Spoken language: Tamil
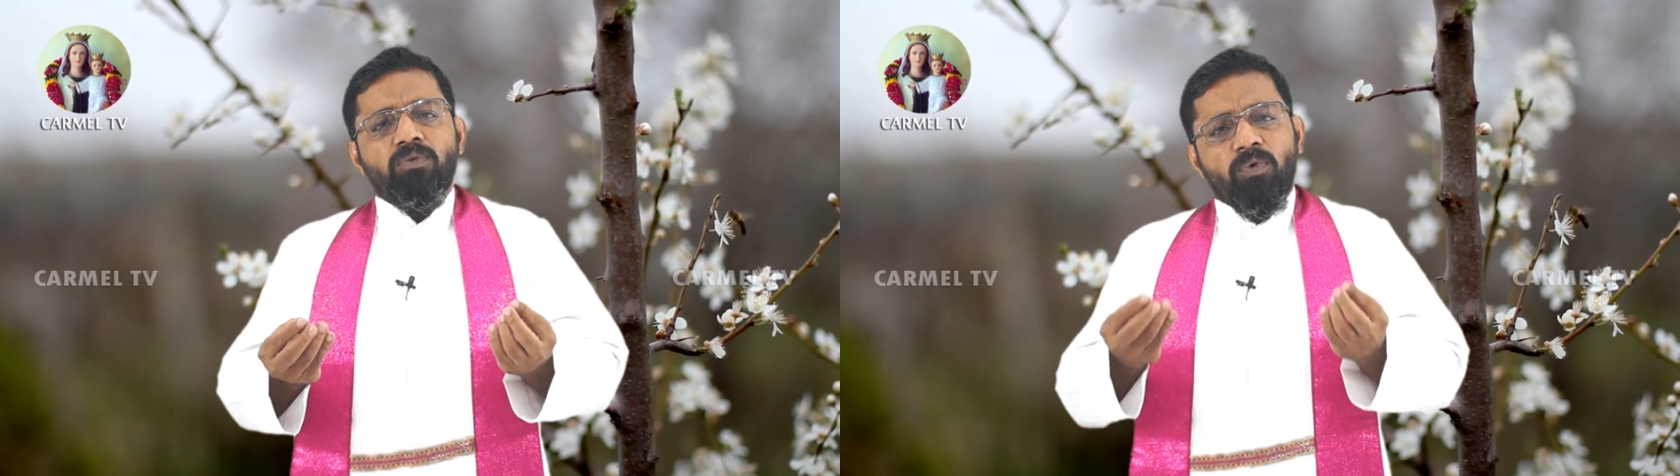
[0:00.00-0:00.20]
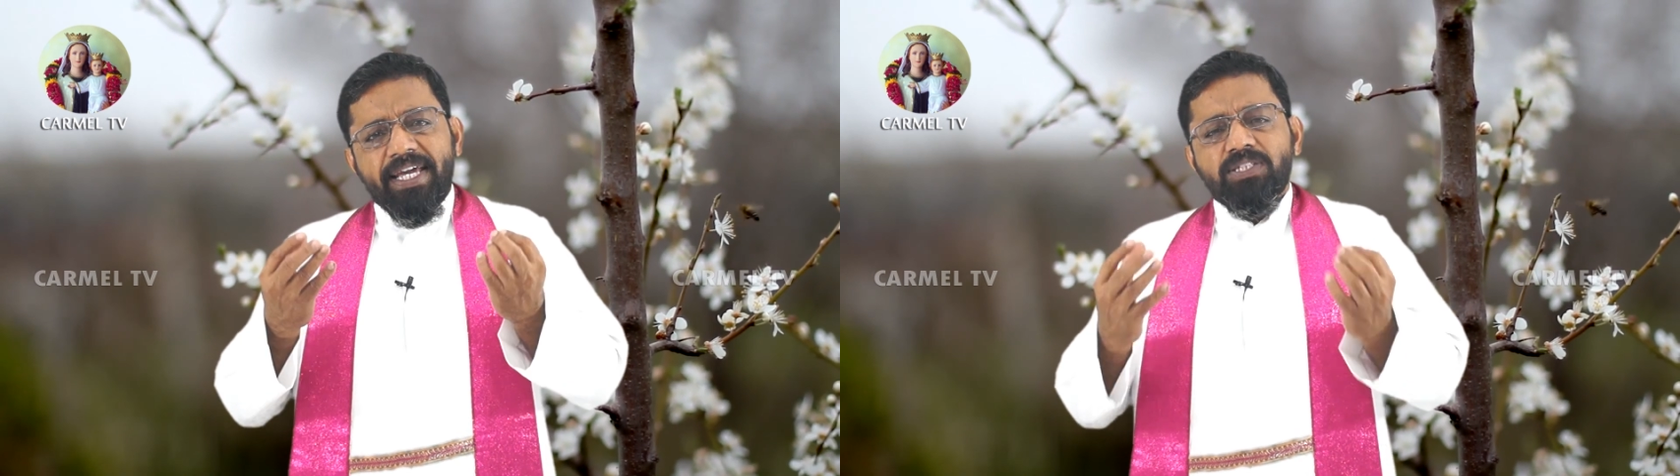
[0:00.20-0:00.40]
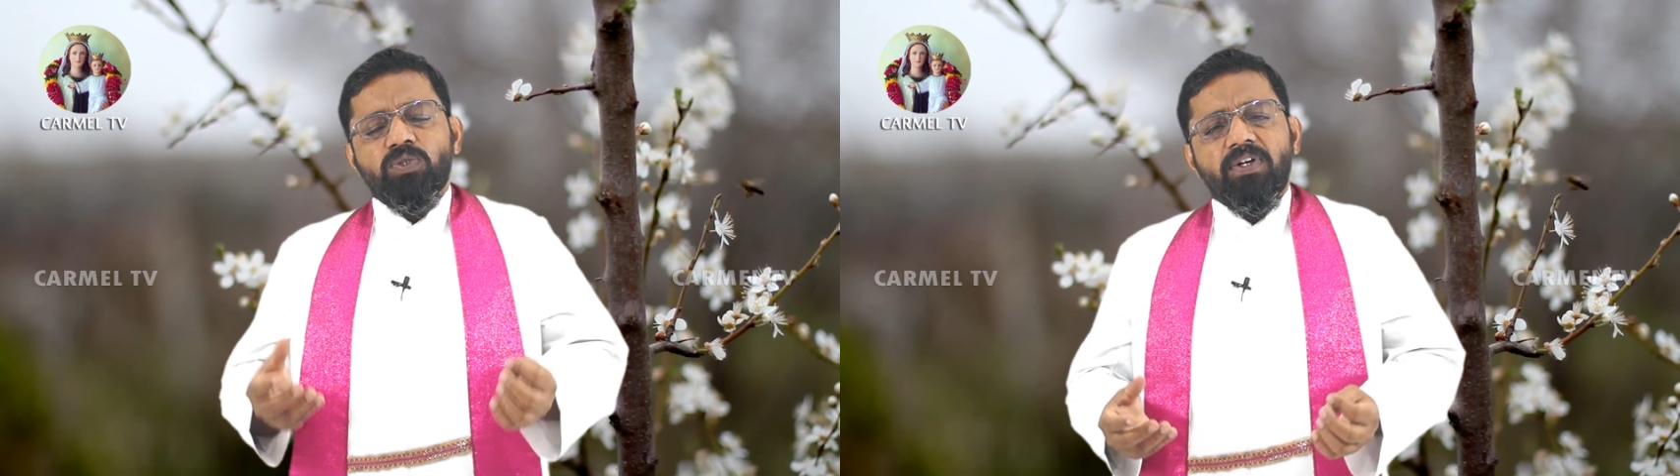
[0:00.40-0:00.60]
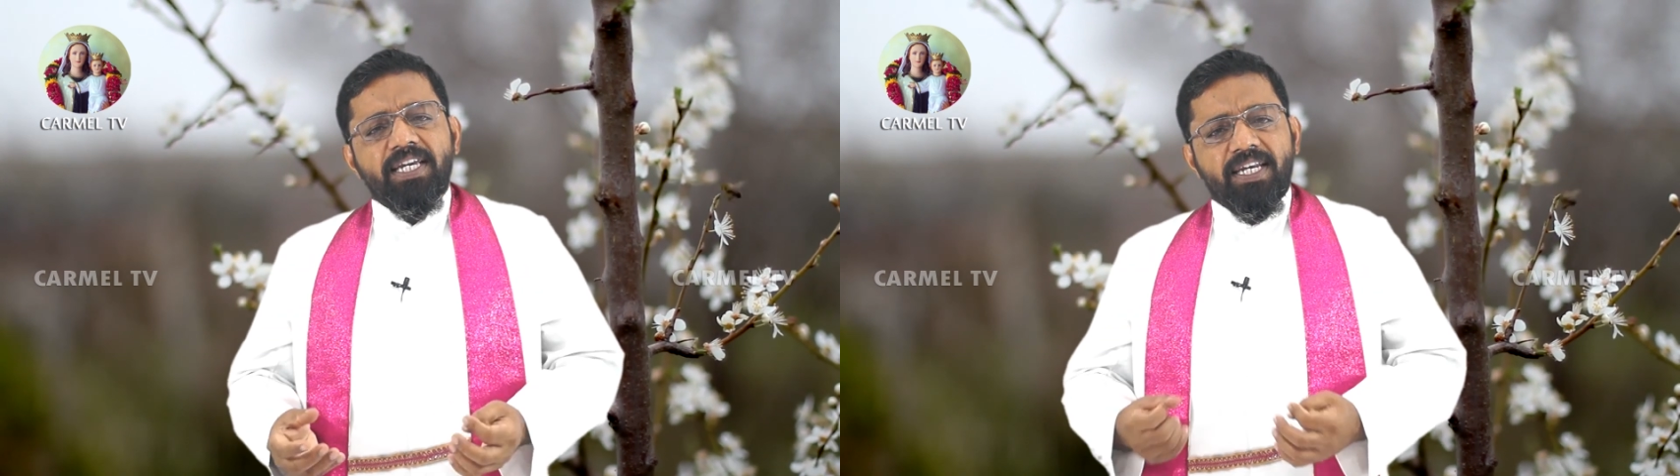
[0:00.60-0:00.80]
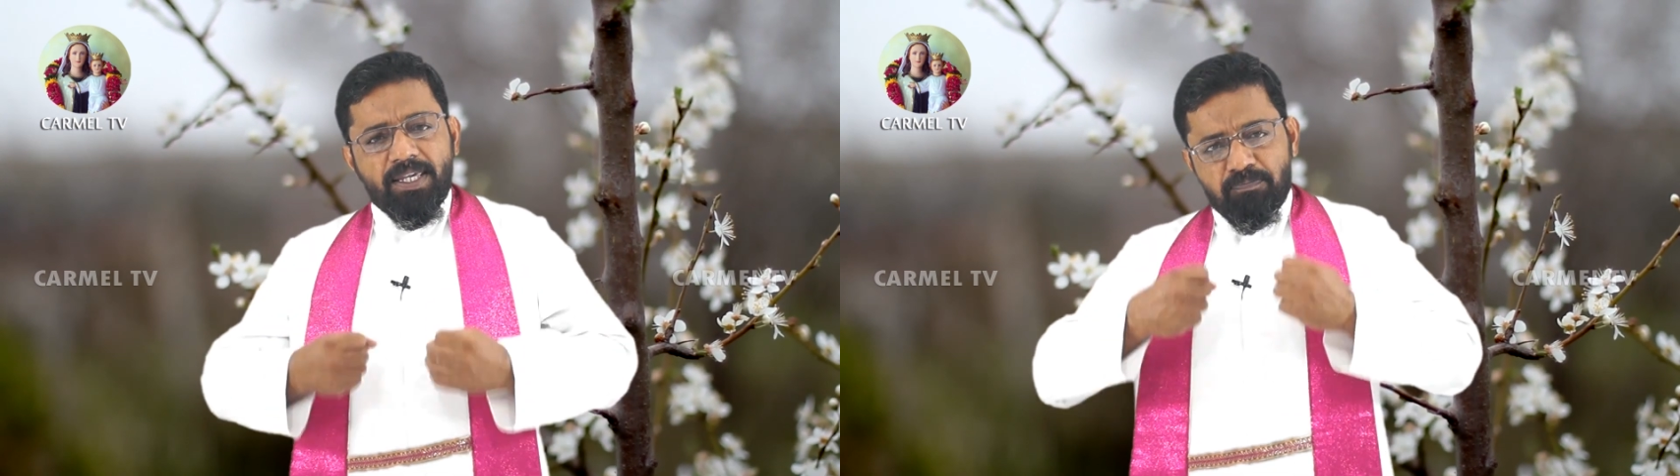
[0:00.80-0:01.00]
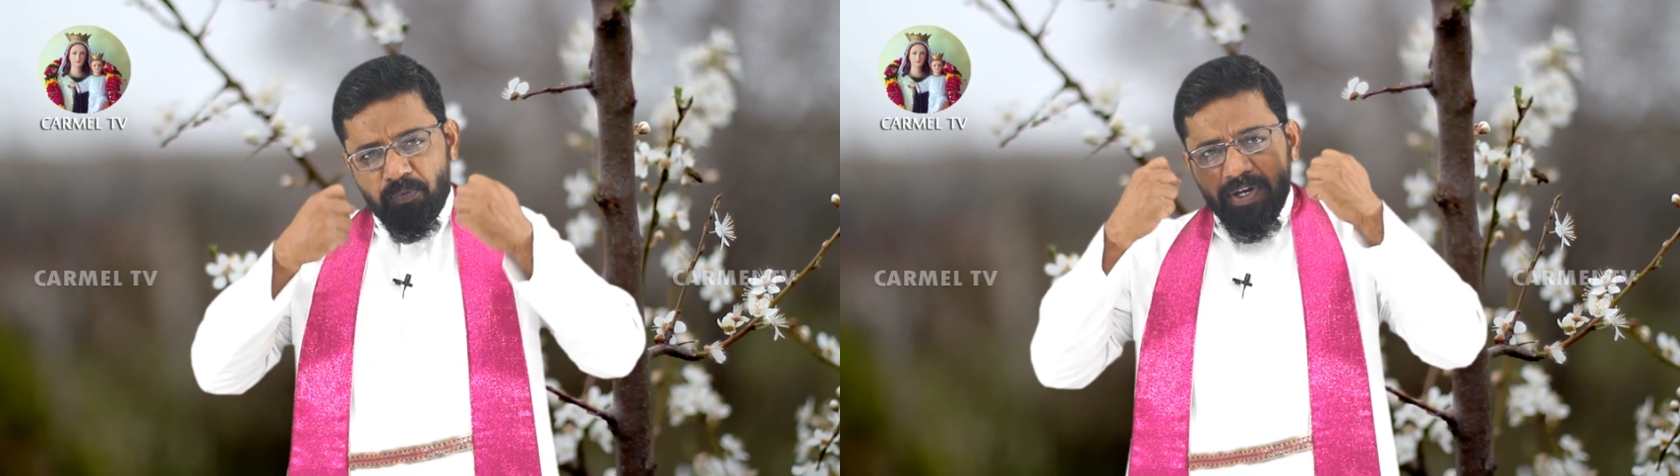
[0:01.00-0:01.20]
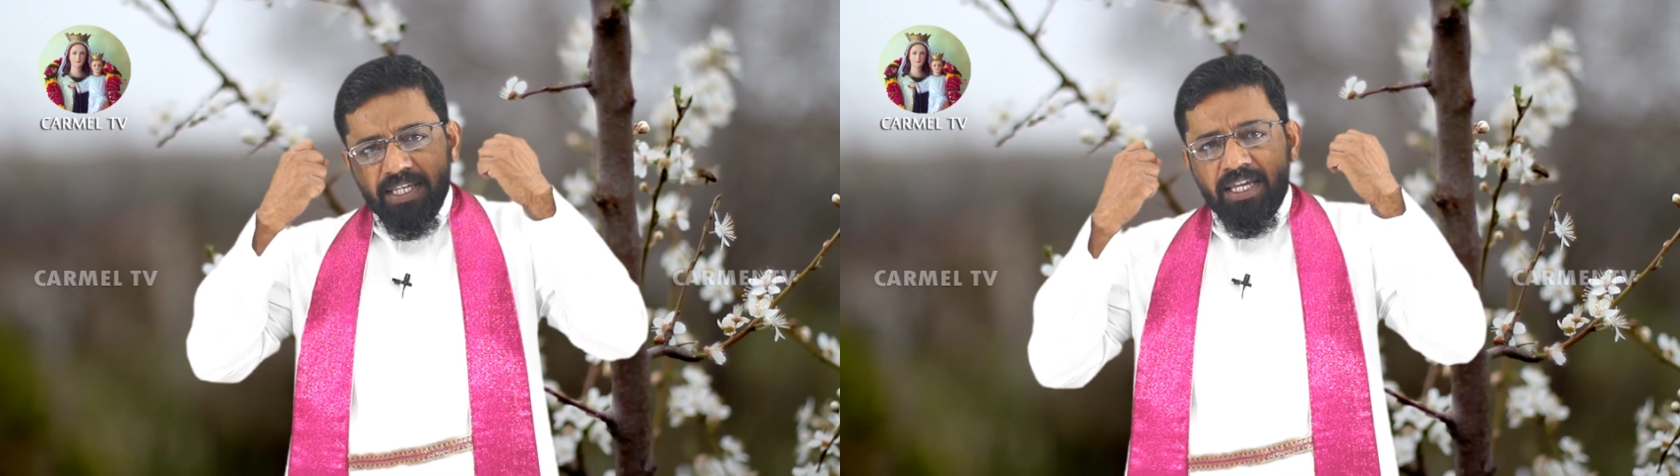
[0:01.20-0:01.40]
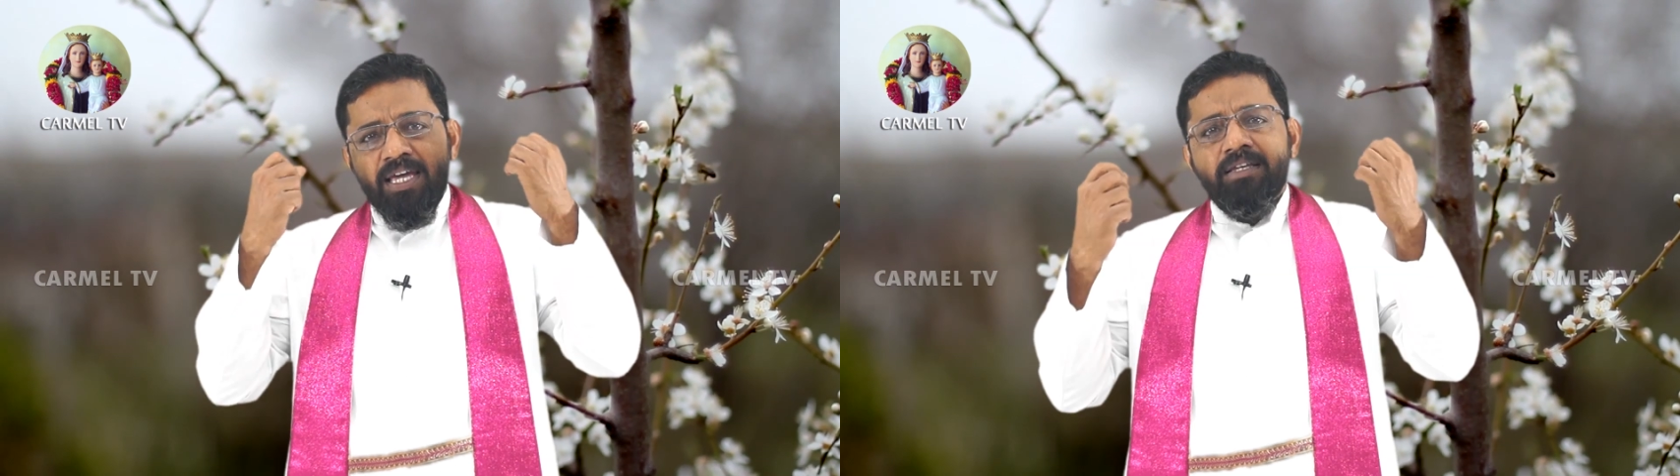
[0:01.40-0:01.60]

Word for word: குறை சொல்லி நீ போய்